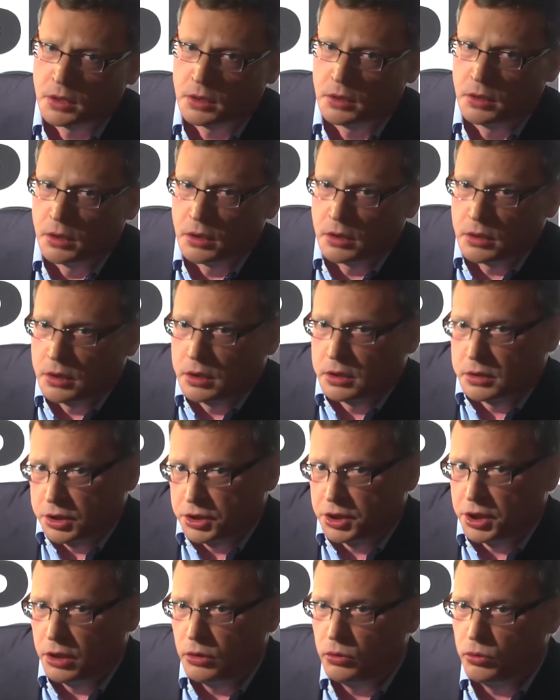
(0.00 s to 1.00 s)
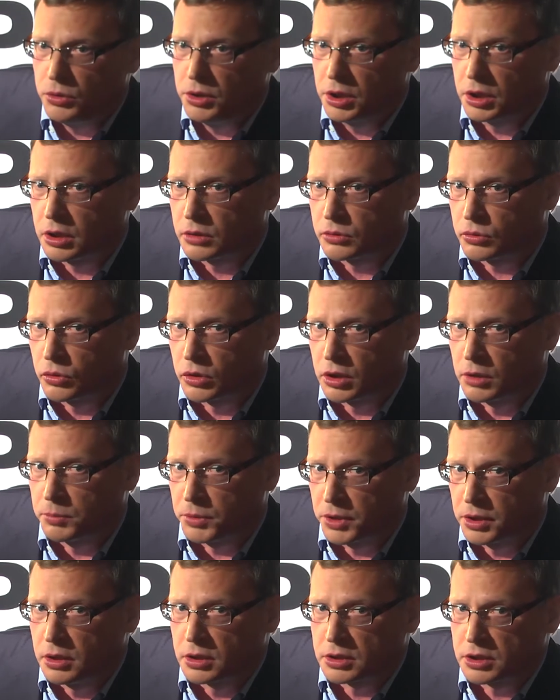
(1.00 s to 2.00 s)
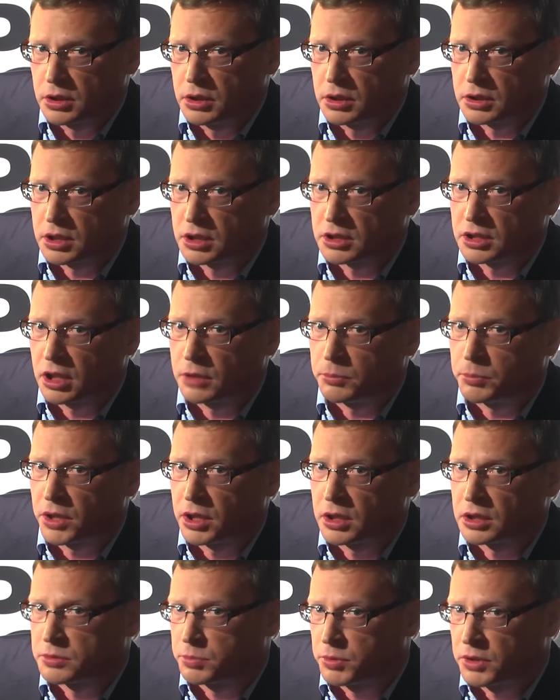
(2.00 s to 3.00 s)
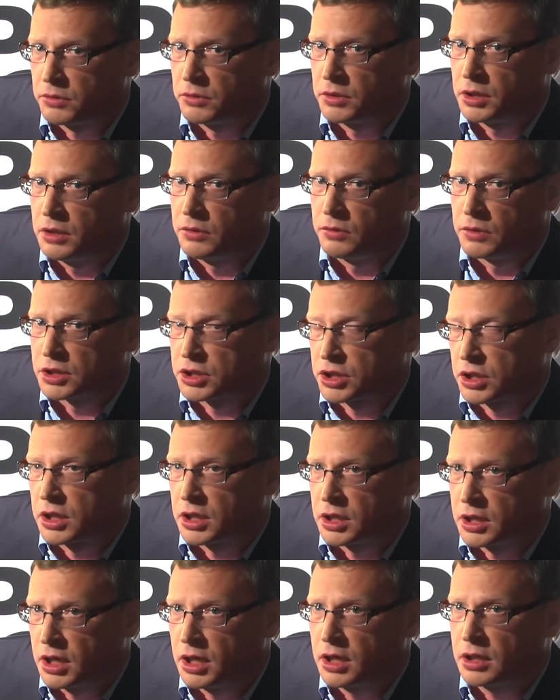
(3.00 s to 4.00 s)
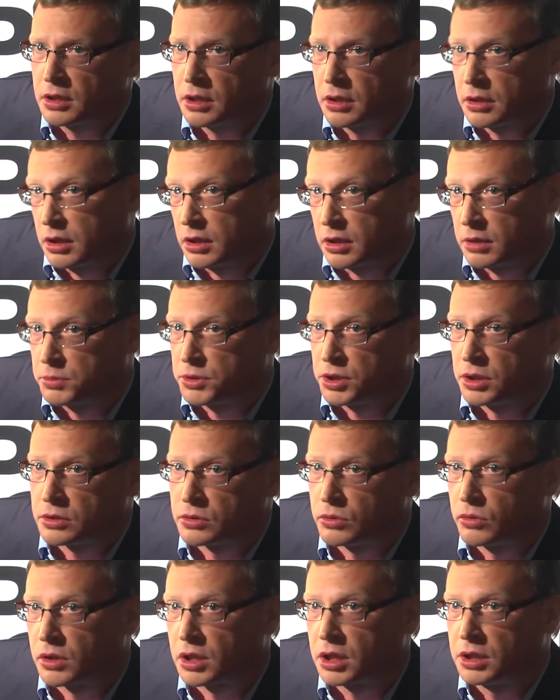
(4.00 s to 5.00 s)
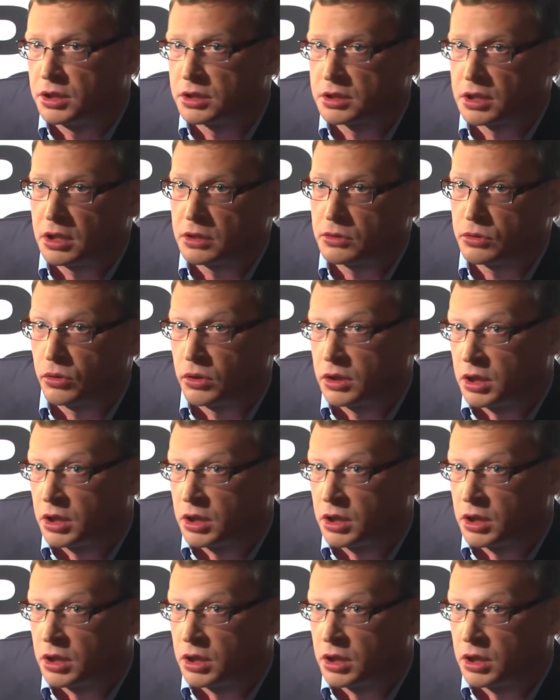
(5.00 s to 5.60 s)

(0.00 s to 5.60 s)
Э, это те люди, которые предложили создать проект «Справедливая ЖКХ» как общественную организацию.